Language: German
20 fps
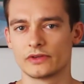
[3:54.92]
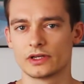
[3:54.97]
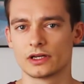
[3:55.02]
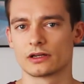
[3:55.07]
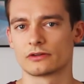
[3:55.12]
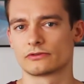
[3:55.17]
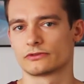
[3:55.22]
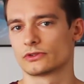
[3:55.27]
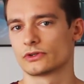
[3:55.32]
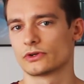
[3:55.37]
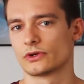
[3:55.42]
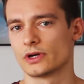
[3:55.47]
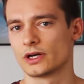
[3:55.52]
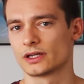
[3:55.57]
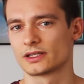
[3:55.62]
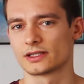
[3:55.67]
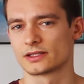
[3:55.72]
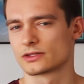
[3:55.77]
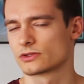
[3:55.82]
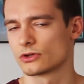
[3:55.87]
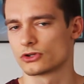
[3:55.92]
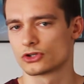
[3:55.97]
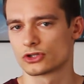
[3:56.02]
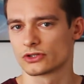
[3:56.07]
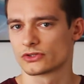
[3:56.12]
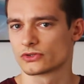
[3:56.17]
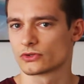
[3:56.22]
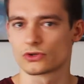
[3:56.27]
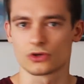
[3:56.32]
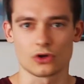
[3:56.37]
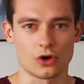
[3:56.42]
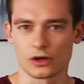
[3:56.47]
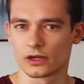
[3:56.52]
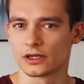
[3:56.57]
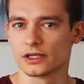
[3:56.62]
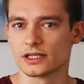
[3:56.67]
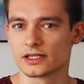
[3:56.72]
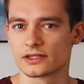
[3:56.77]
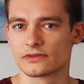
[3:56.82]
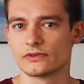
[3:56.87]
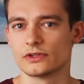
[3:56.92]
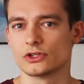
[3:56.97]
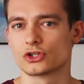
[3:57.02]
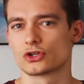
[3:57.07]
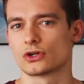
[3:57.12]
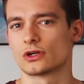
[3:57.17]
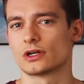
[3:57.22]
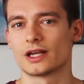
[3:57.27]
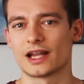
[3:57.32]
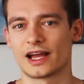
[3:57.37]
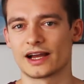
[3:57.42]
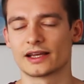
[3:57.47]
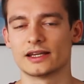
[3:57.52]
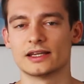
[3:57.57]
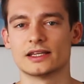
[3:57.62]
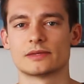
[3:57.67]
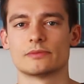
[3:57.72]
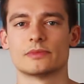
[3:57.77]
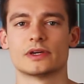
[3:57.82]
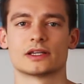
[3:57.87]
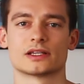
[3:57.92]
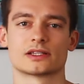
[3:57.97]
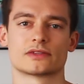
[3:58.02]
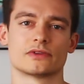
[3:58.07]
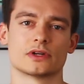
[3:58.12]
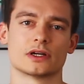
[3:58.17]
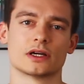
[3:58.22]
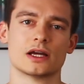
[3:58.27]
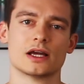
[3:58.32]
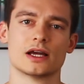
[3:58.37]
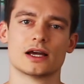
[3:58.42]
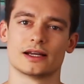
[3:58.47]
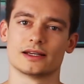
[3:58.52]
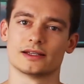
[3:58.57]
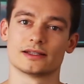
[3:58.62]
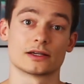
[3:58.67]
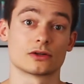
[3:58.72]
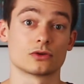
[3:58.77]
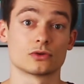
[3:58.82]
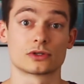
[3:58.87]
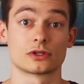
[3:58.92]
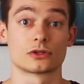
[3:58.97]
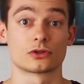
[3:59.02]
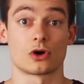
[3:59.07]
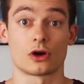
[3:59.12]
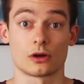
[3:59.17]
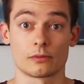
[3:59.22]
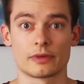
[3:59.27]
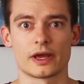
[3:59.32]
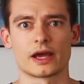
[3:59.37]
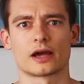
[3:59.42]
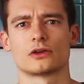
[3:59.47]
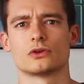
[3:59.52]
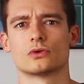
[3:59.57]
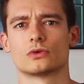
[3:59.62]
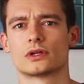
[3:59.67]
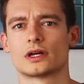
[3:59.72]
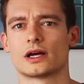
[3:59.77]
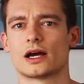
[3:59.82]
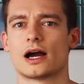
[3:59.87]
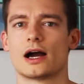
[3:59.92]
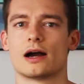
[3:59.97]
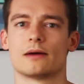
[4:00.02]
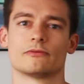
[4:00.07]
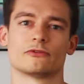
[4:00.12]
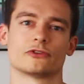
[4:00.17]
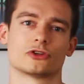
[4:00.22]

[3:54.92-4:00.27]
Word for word: wieder davon gehört, dass Deutschland so trocken ist wie schon lange nicht mehr, dass wir eine sehr große Trockenperiode haben,